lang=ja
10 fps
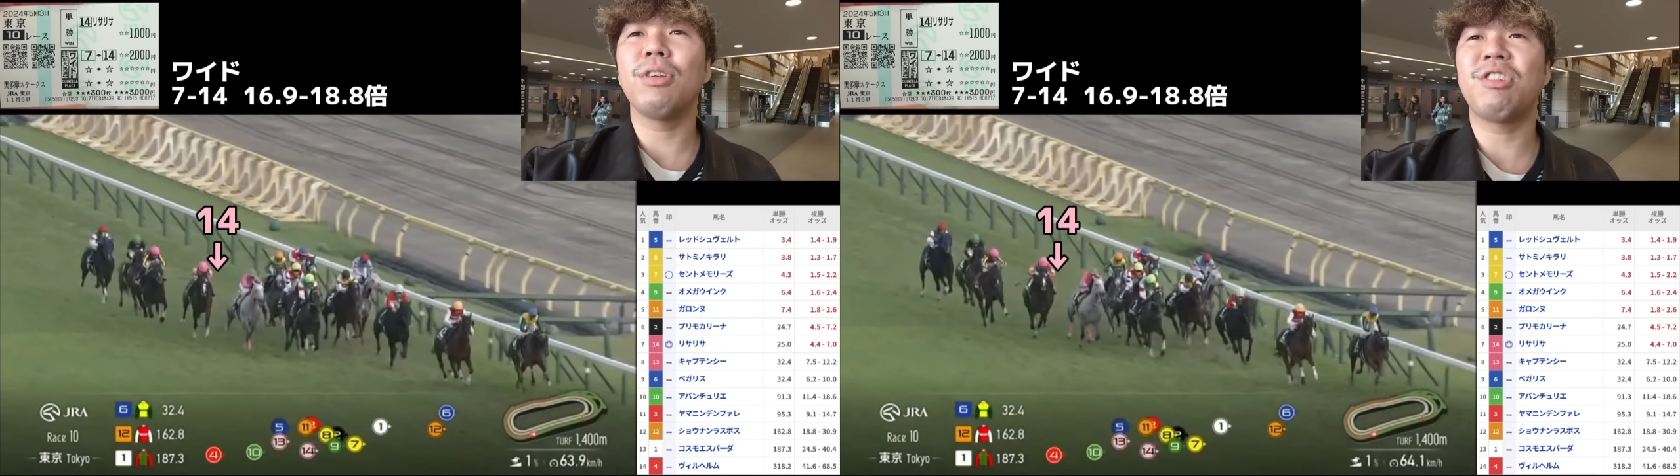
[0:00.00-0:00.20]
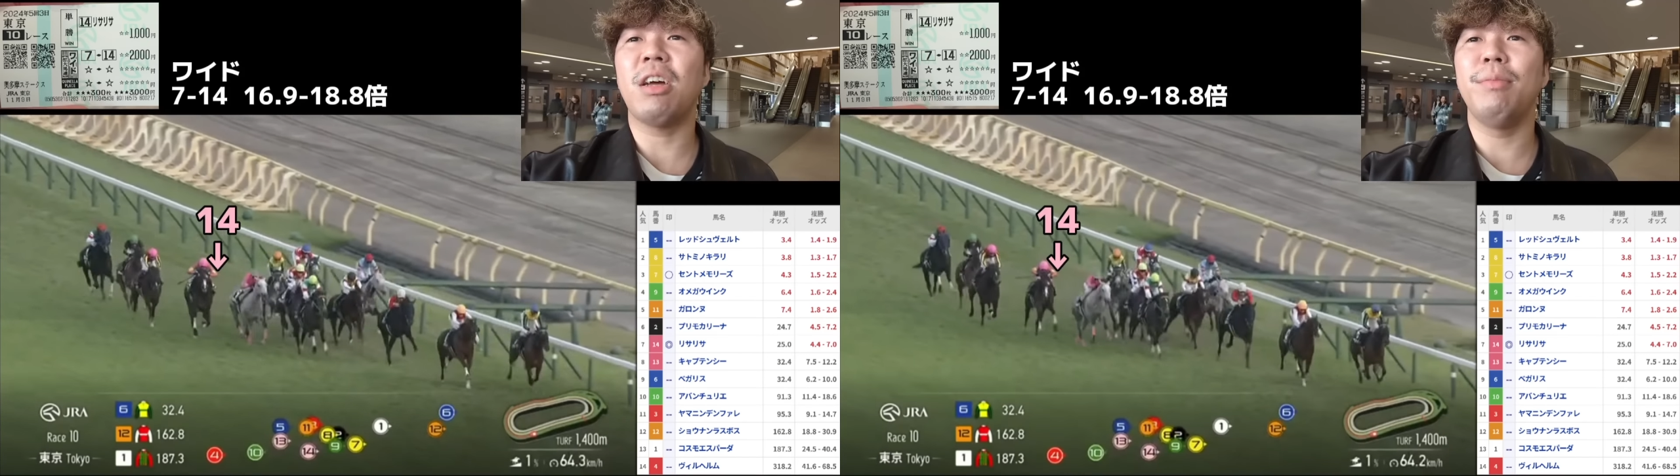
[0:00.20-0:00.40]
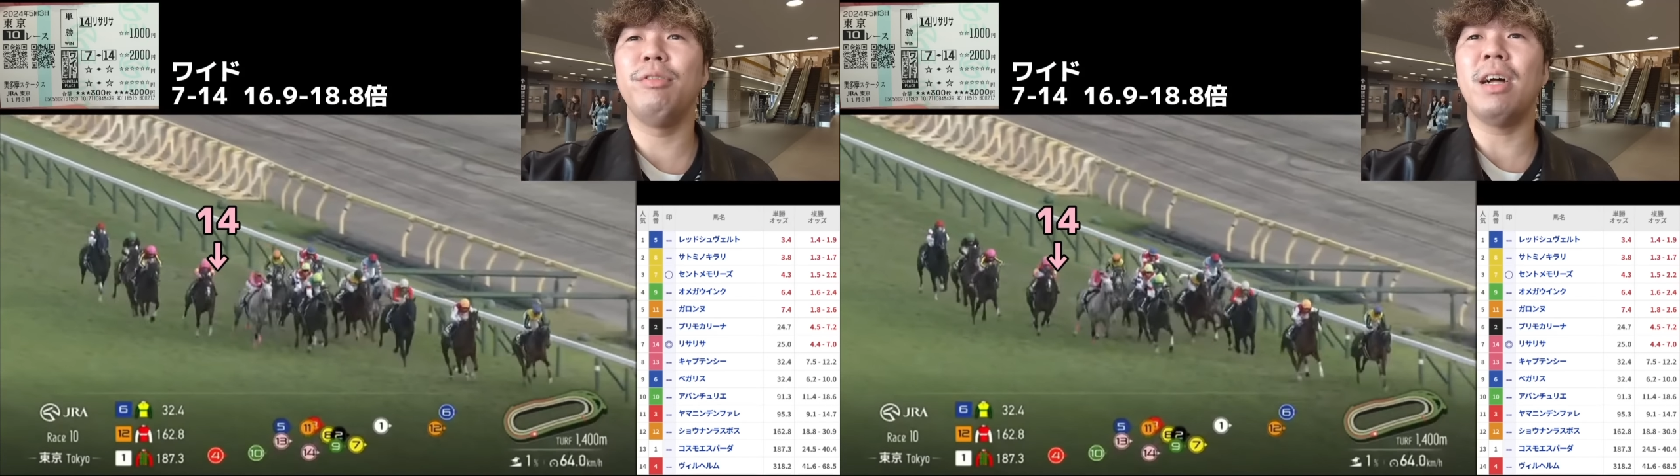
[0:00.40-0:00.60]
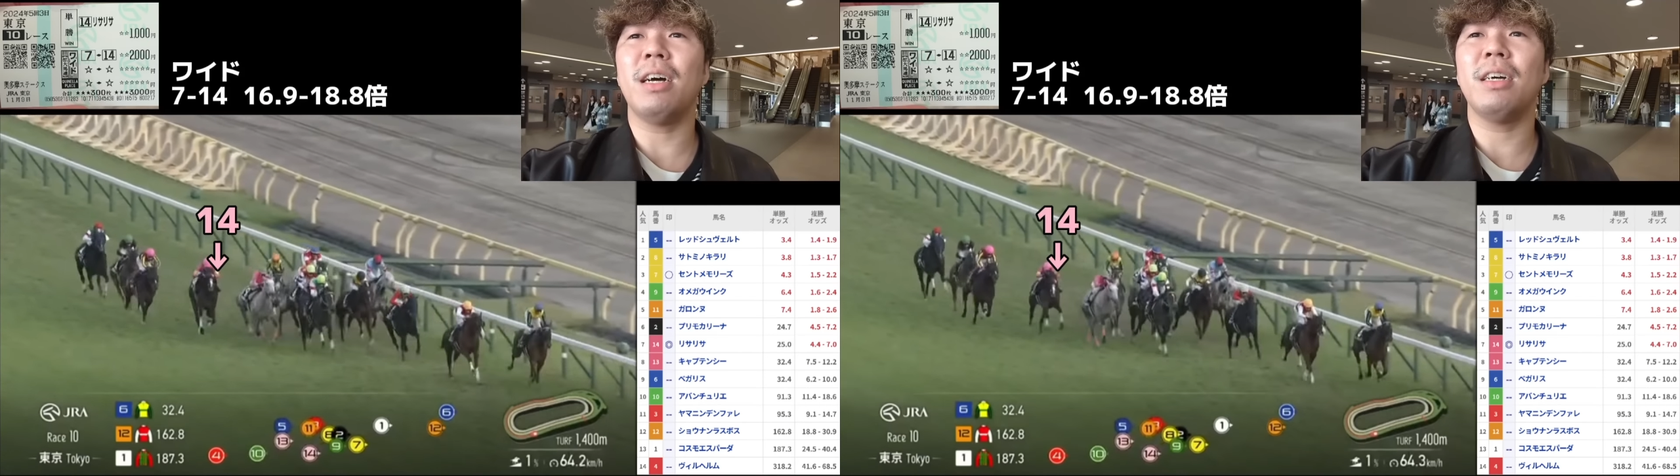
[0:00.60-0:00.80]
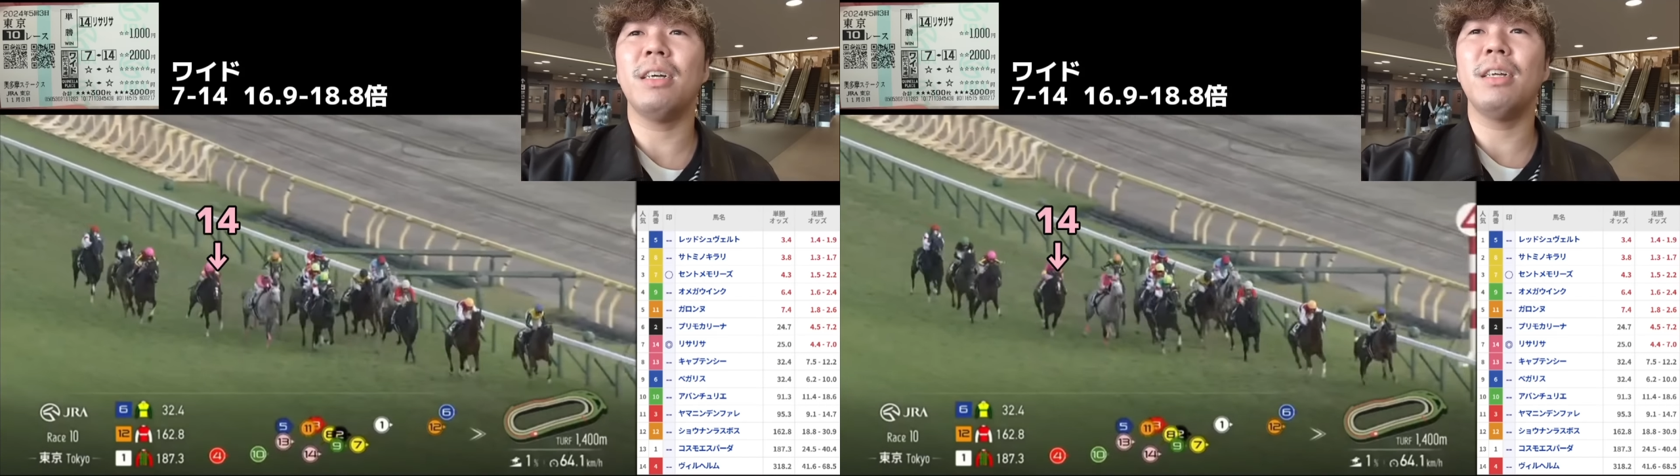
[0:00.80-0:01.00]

つ出した三浦